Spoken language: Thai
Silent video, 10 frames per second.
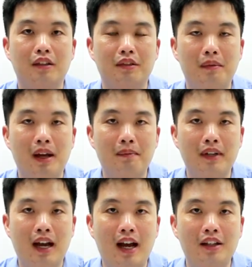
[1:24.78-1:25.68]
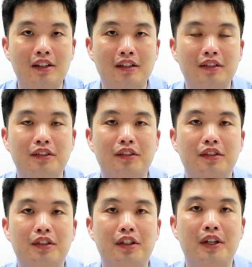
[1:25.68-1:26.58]
สำหรับการ
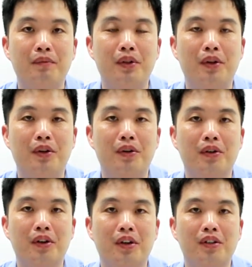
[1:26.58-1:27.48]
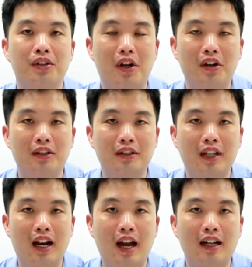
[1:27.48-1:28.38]
เชื่อมโยงช่อง
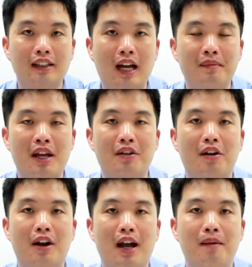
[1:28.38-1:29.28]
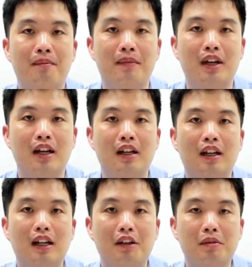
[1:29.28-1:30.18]
ตารางตามแนวคอลัมน์
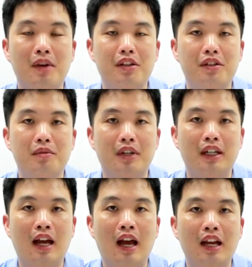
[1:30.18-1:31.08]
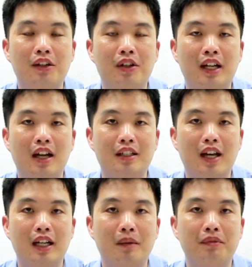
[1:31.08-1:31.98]
เราสามารถเชื่อมกันได้โดยการ
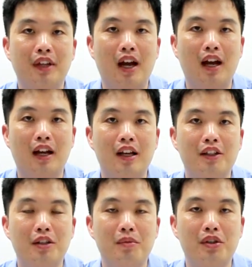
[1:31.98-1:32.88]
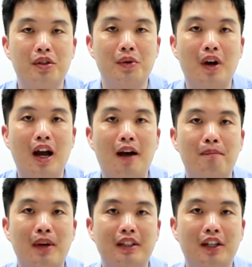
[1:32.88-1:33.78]
ใช้คำสั่งที่มีชื่อว่า
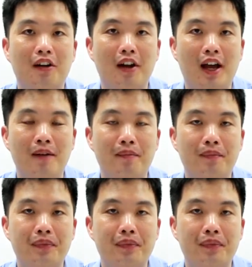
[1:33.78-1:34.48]
multi column